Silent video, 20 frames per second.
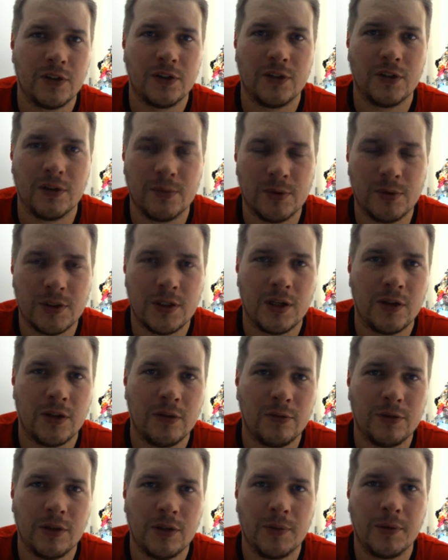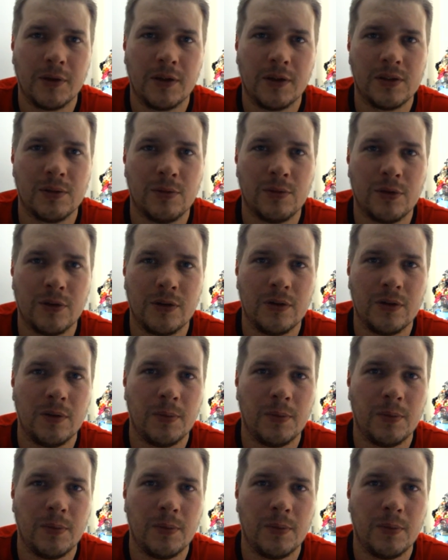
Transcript: że przez rano musiałem jechać samochodem do